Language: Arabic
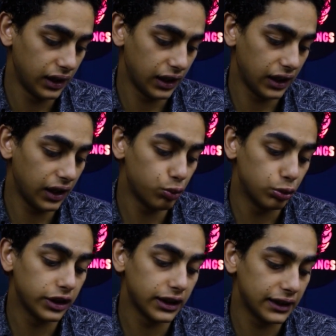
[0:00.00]
آه، او
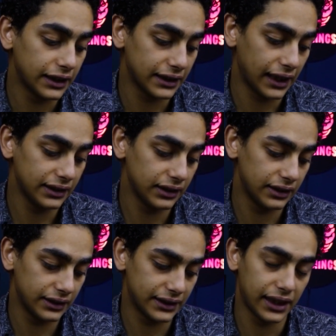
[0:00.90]
ممكن انك تحدد
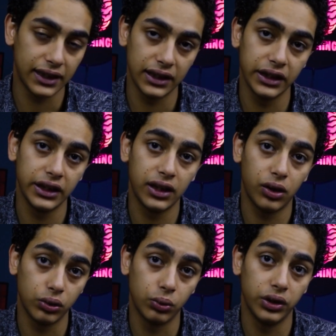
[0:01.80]
السنة اللي هي
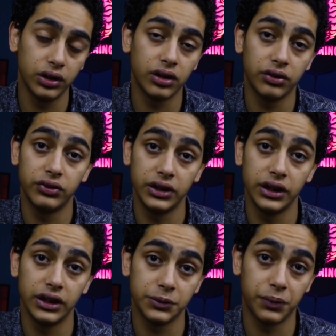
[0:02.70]
عضويتك
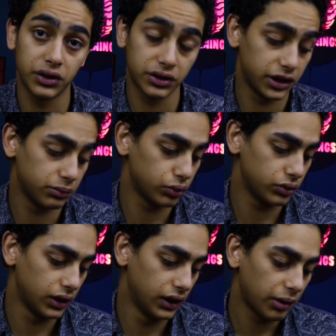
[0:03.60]
في سمارت تريد
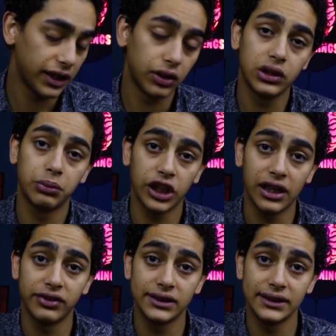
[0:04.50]
بوت طبعا لو انت مش
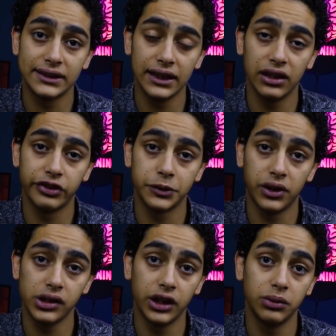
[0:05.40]
عارف ازاي تسجل في
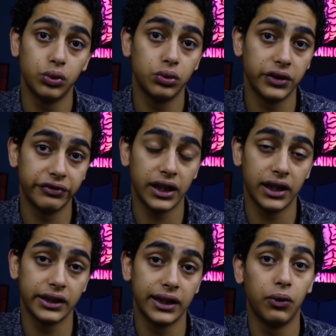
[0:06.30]
سمارت تريد بوت تفتح
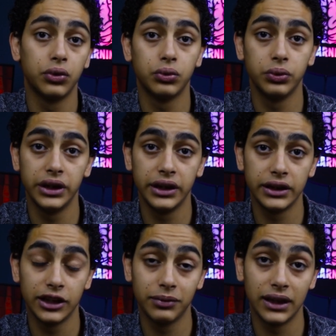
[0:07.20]
اكونت
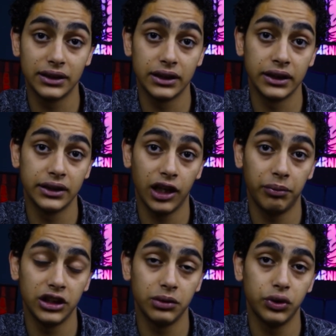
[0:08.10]
وتبدأ
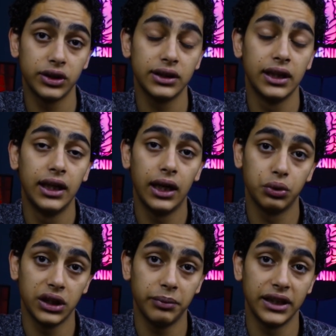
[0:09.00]
تعمل ديبوزيت او
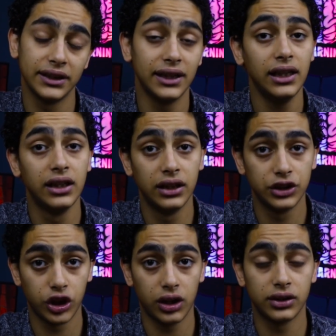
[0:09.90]
تعمل ايداع
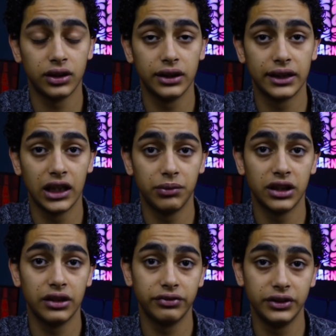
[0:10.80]
شرحنا الكلام
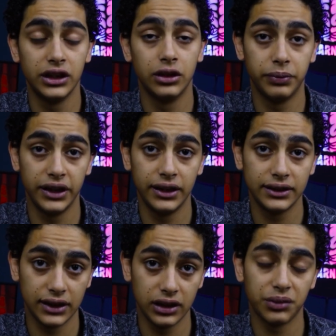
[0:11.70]
ده في البلاي
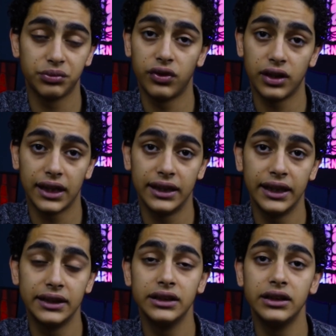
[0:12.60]
ليست اللي انت بتتفرج
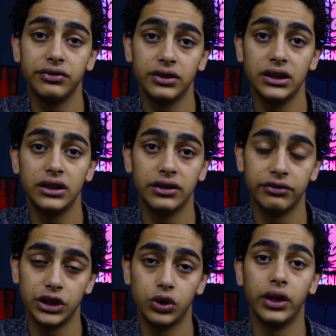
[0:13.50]
عليها دي في
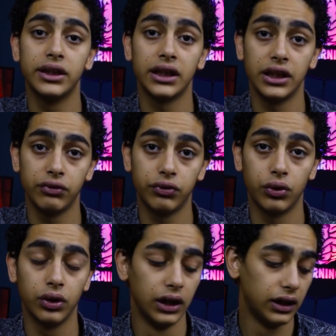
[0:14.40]
فيديوهين تانيين
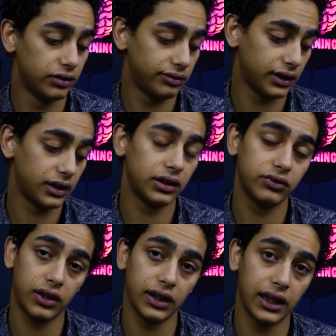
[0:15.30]
فوق
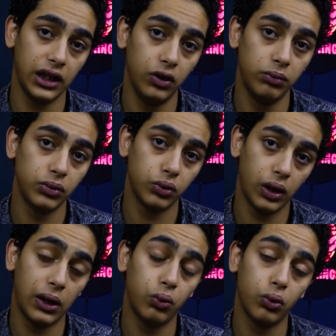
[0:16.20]
فاتفرج عليهم
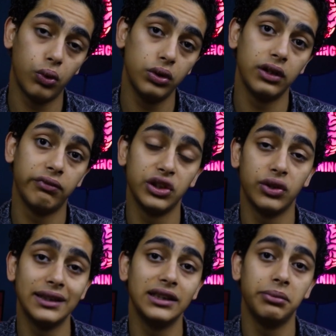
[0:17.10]
او خد
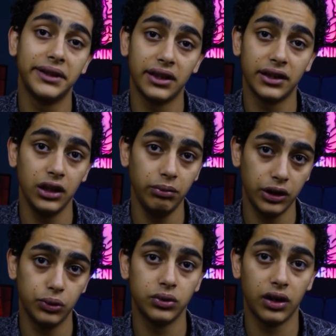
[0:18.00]
الفيديوهات دي بالترتيب
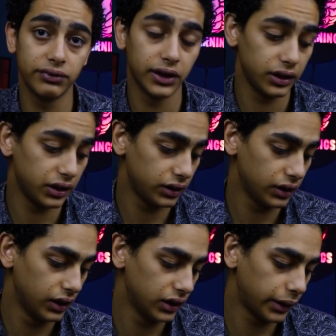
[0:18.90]
هيكون افضل ليك
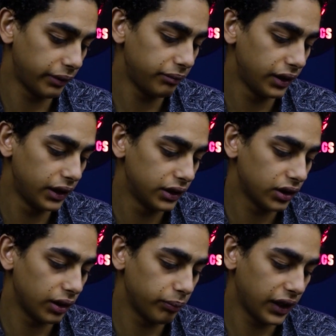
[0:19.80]
تمام
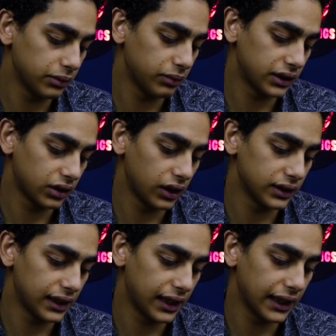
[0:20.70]
طيب بعد ما
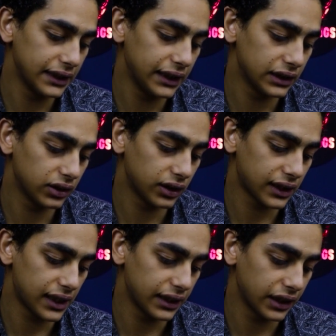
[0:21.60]
تخلص الحاجات دي هتضغط
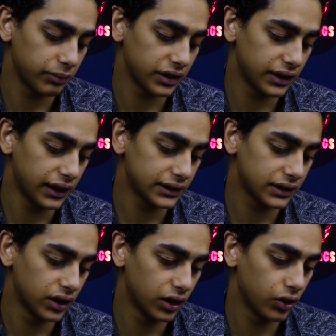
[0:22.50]
على كلمة next